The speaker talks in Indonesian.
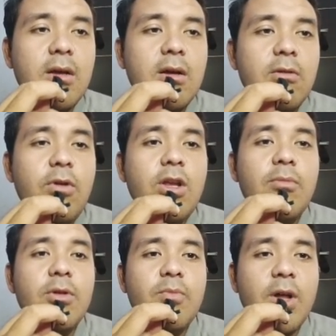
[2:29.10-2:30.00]
ya. Wih
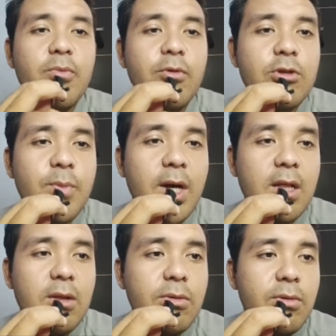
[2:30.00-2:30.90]
dapat 40
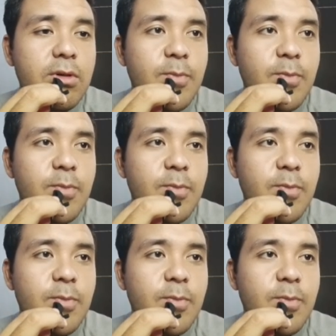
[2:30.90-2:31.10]
sepatu.